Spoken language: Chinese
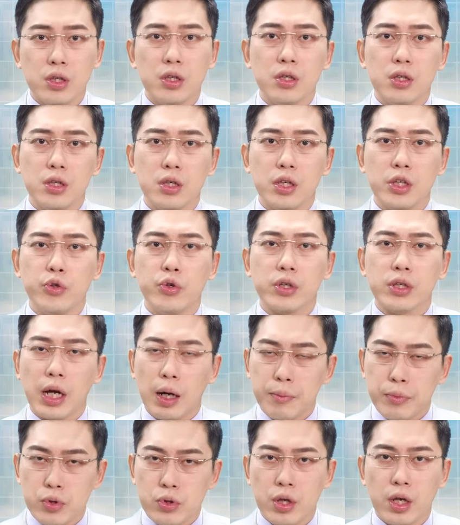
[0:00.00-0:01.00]
了，因为
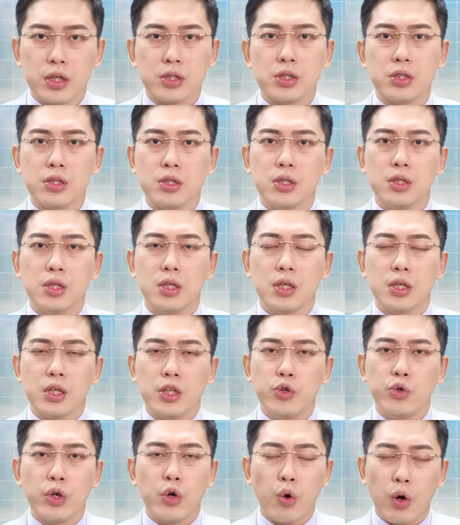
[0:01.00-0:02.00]
Computex。
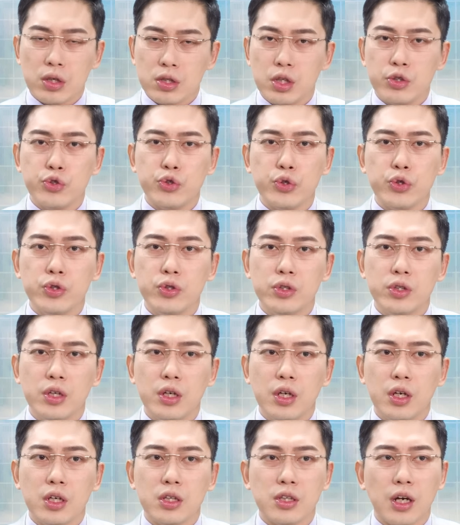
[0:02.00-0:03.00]
因为黄仁勋，
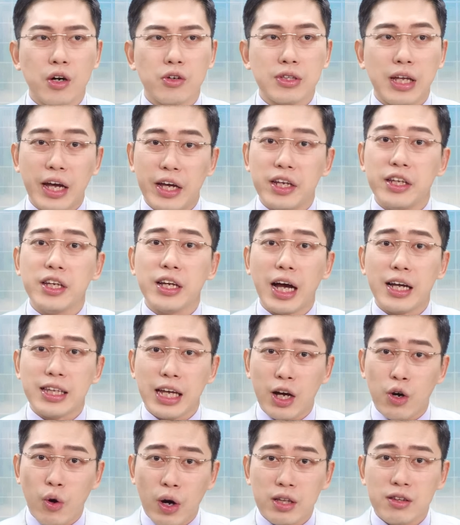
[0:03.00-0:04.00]
然后他也离开
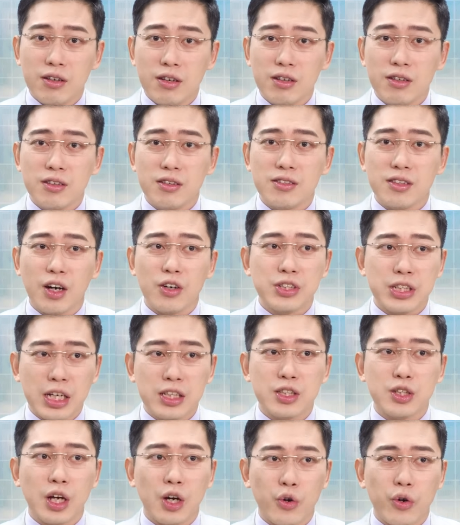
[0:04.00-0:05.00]
台湾了，然后下
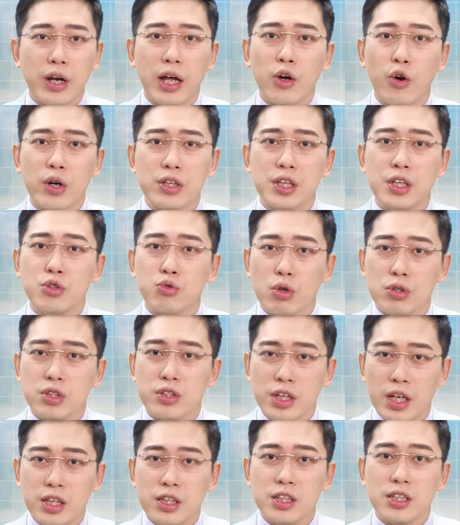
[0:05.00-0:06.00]
次再回来的话，听说是
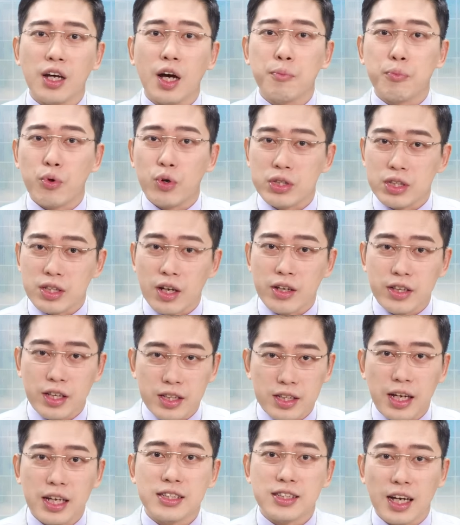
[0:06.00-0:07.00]
年底，当然不会等到年
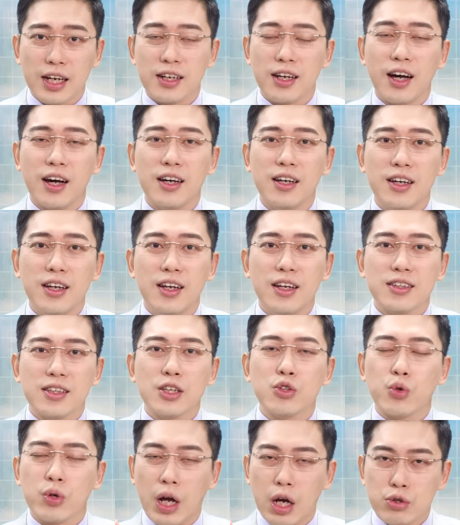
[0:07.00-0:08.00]
底才涨啦。但
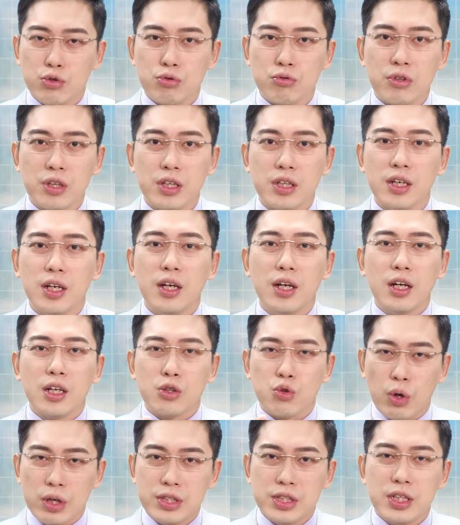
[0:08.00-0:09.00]
是我告诉你，
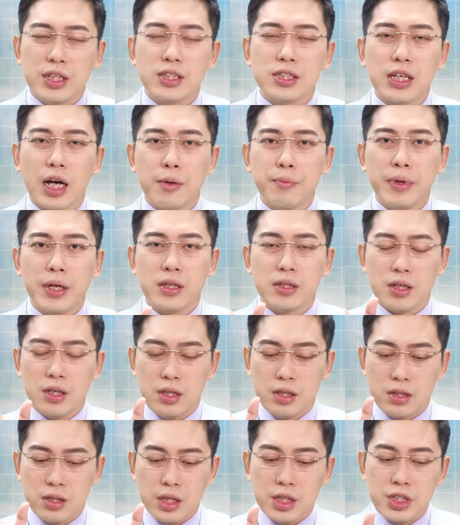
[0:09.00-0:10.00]
短线上面
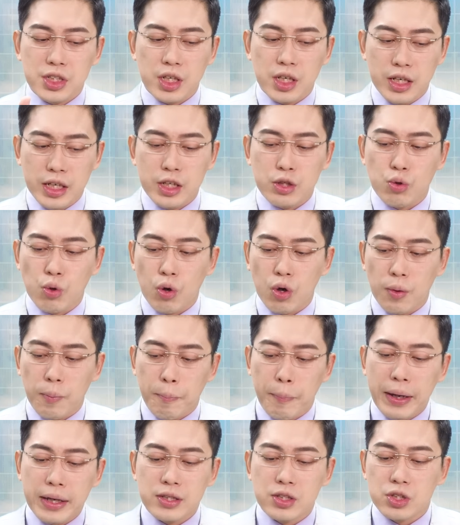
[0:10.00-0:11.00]
的一些利多
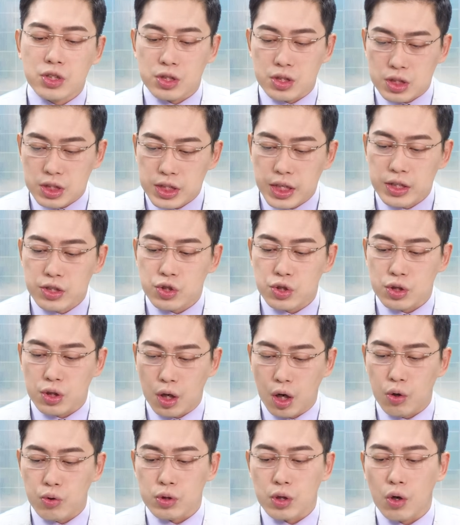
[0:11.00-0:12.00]
被实现之
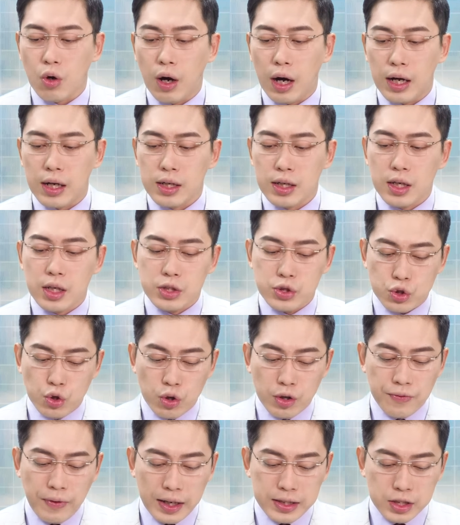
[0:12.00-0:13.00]
后的话，就
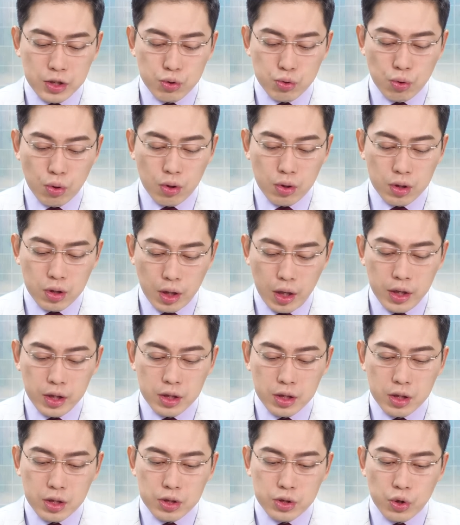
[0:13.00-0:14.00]
会发现说，哎，
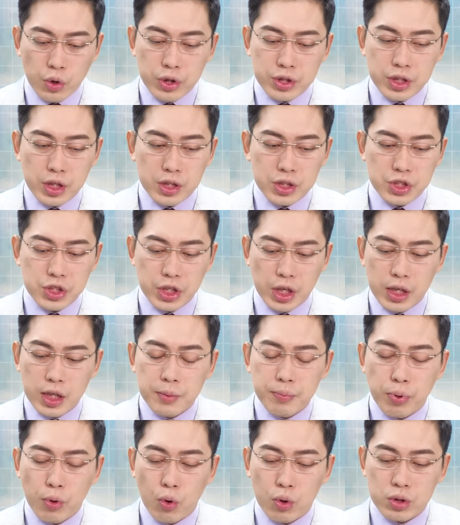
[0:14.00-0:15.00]
有一些前一
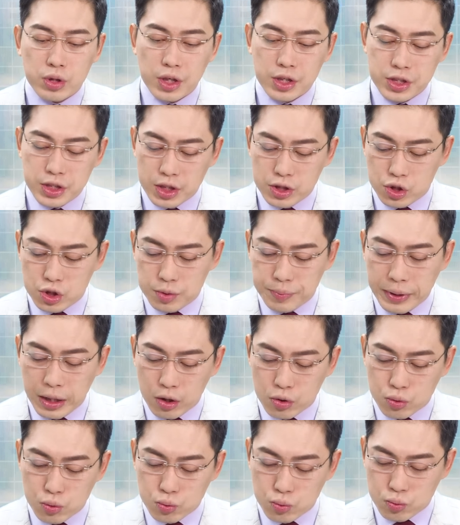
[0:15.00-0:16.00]
波的一些指标
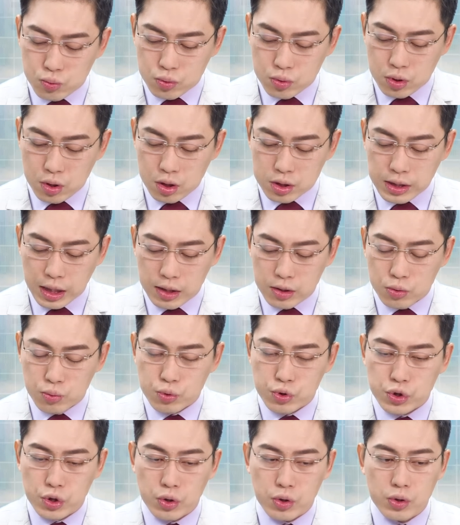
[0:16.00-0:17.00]
股，二三五
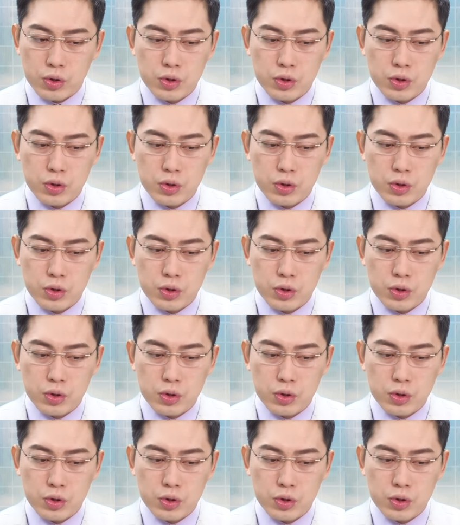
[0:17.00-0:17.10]
九